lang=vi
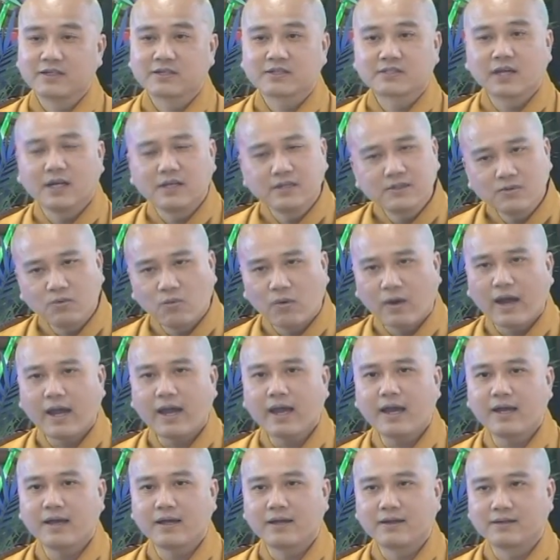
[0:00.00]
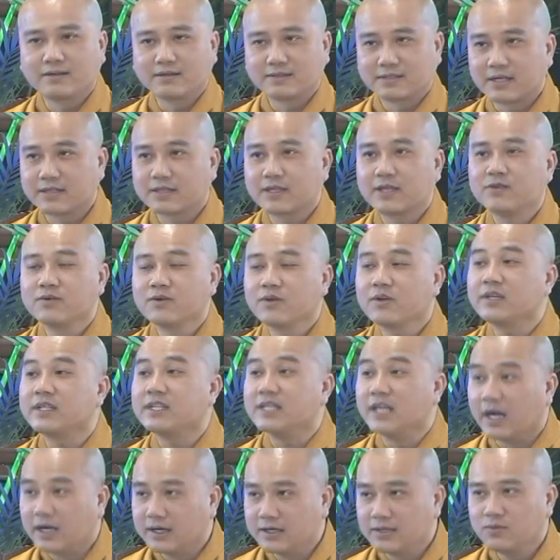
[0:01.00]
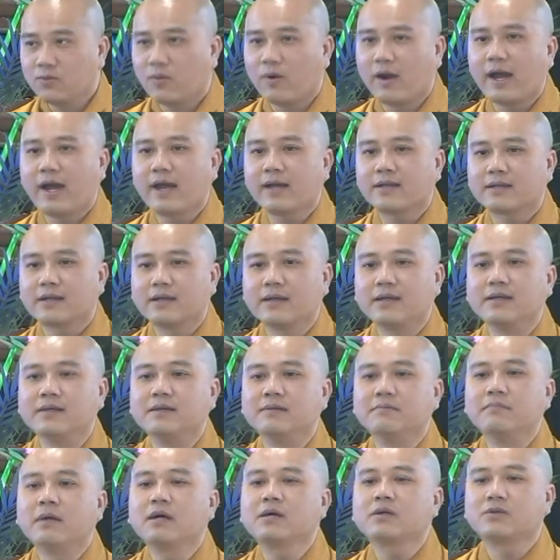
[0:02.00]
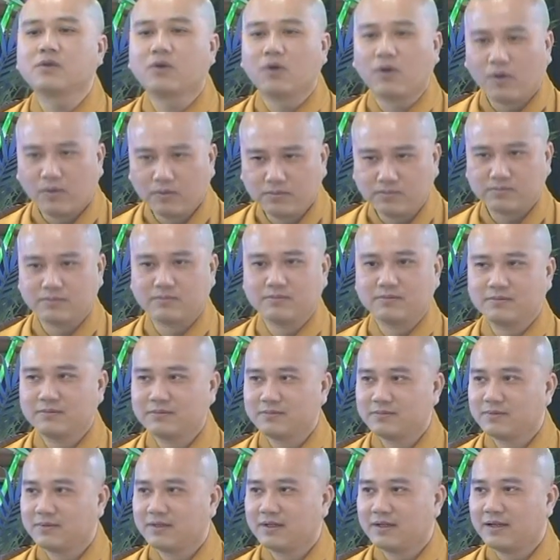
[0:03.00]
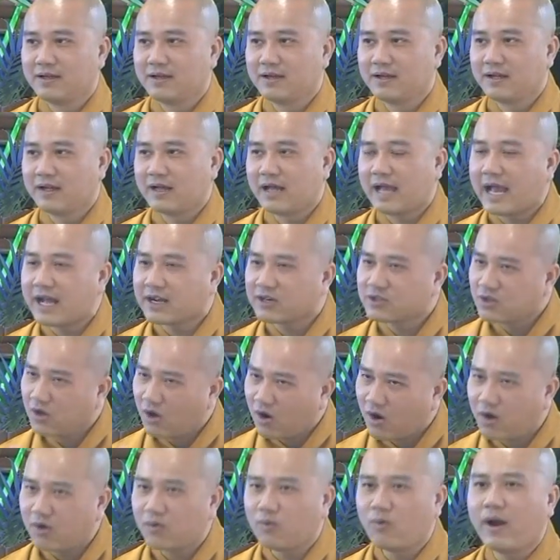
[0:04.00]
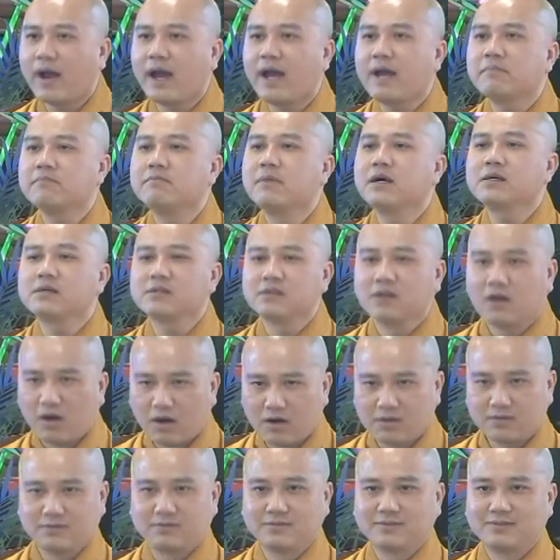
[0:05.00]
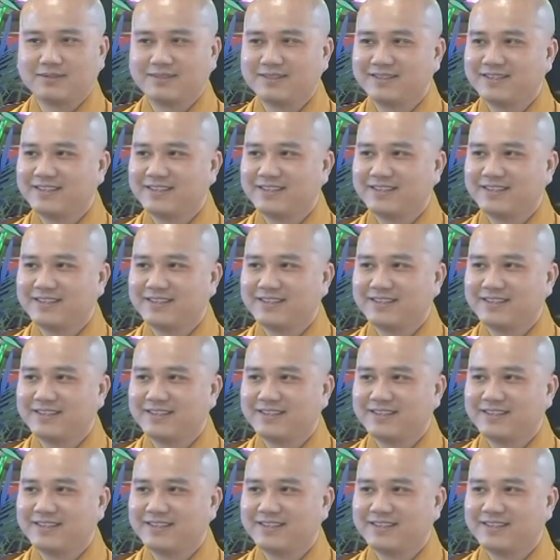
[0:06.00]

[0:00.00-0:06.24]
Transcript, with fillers: sân quá, người ta kêu nó giận quá thì mất khôn, ăn no quá mất ngon.